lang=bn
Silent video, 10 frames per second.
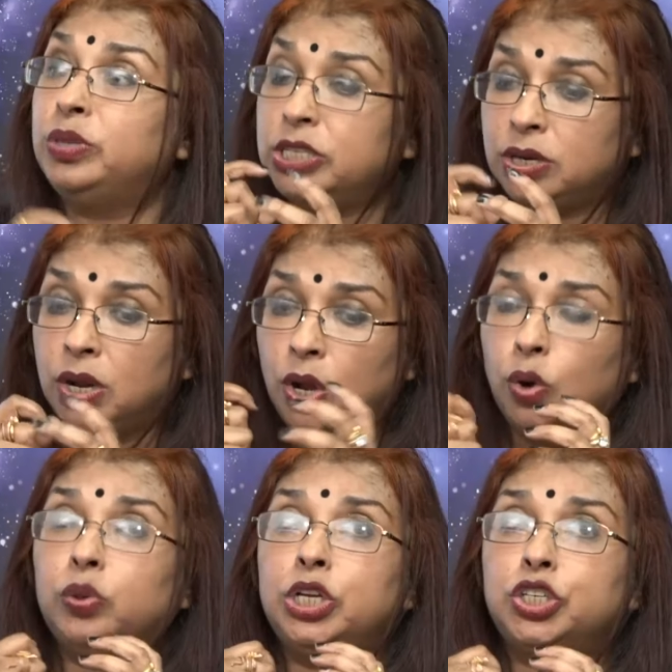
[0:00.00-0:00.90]
ওদের
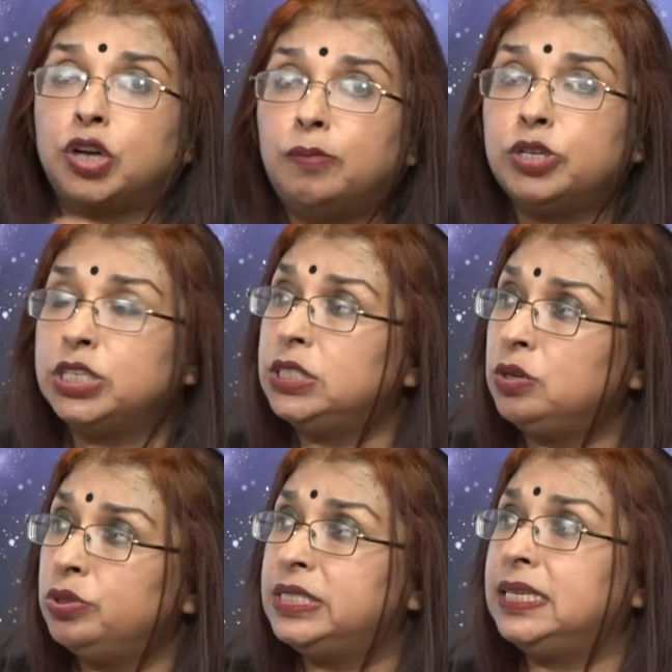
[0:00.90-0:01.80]
ওদের সমস্যাটা
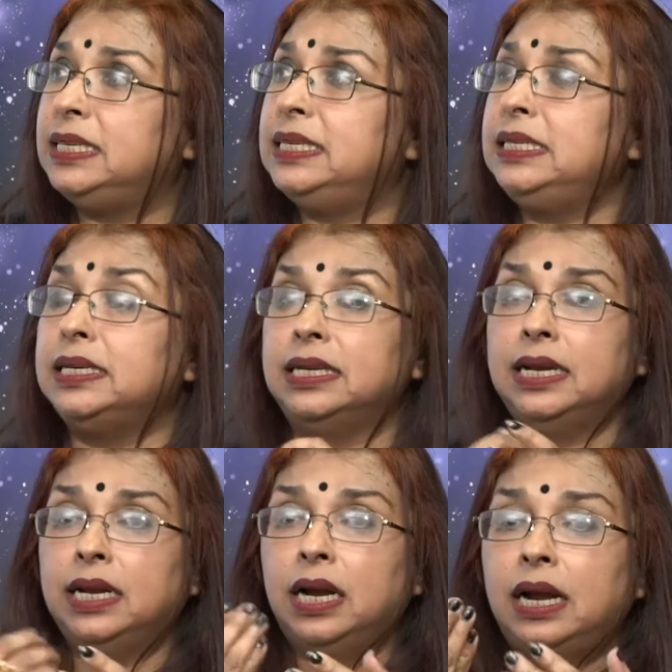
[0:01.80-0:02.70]
হচ্ছে কি জানেন
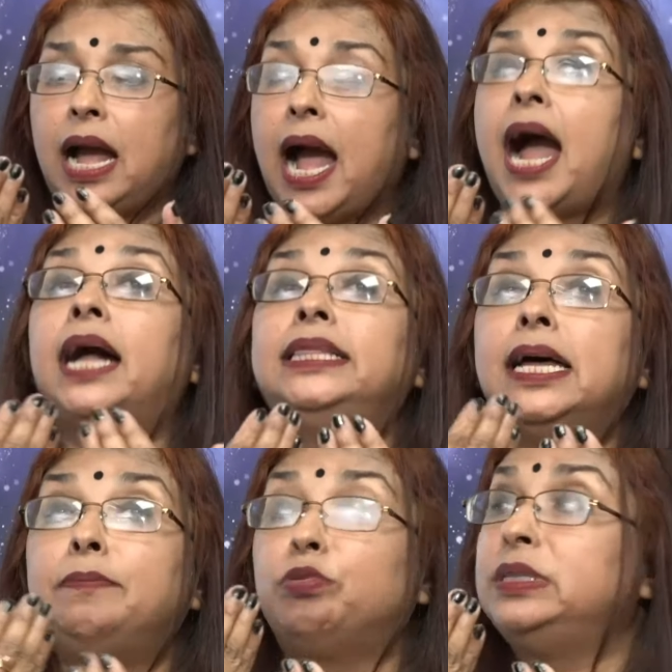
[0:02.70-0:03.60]

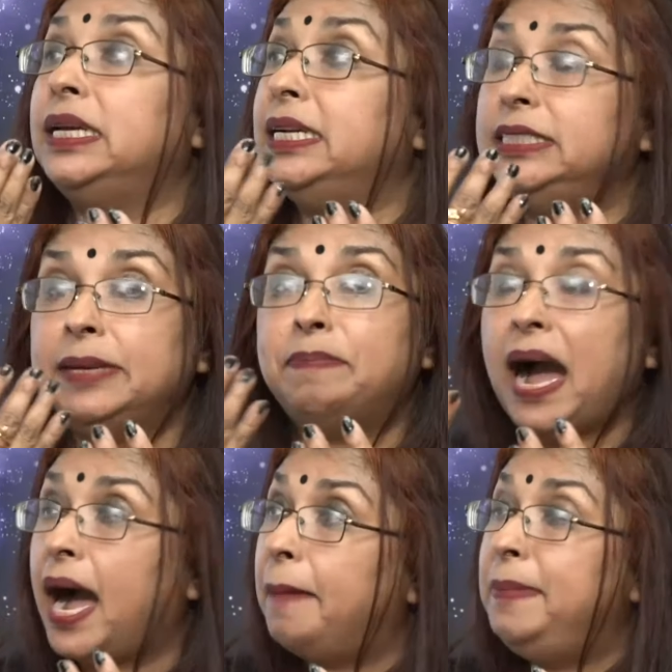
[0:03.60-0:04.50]
আদান প্রদানের যে
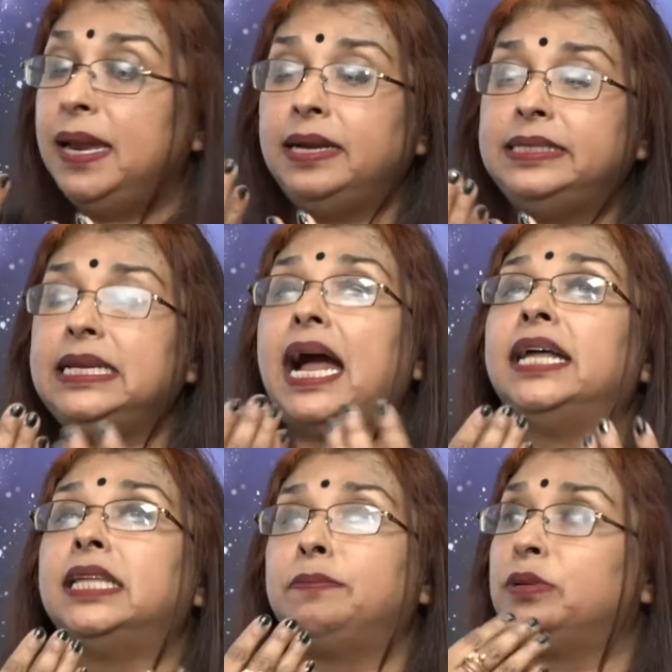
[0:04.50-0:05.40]
ভাবের যে
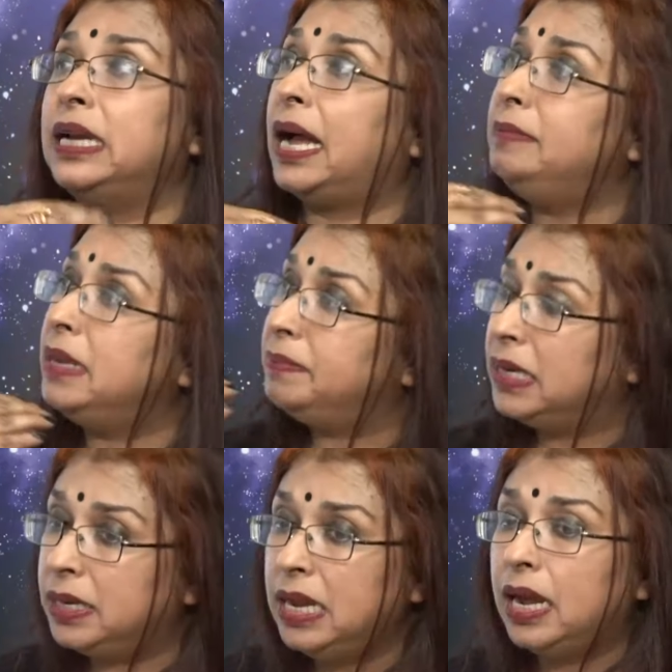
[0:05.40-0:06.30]
আদান প্রদান আমি
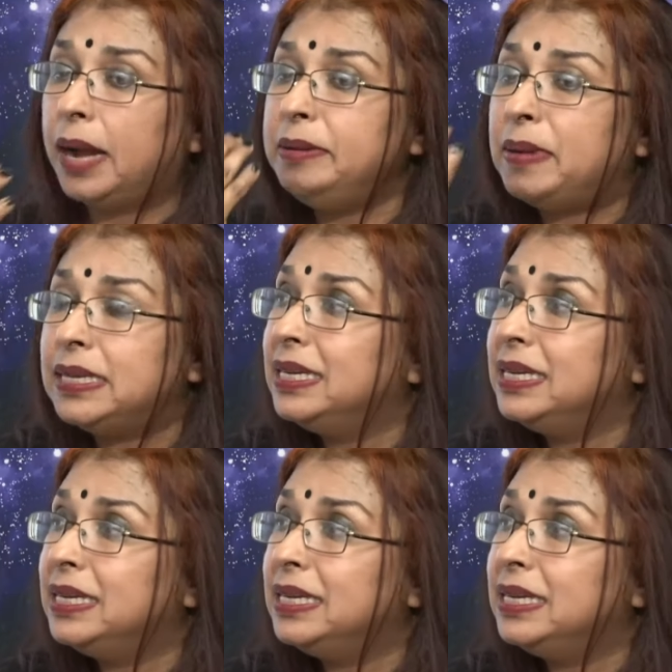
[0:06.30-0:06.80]
আপনাকে আমি আপনি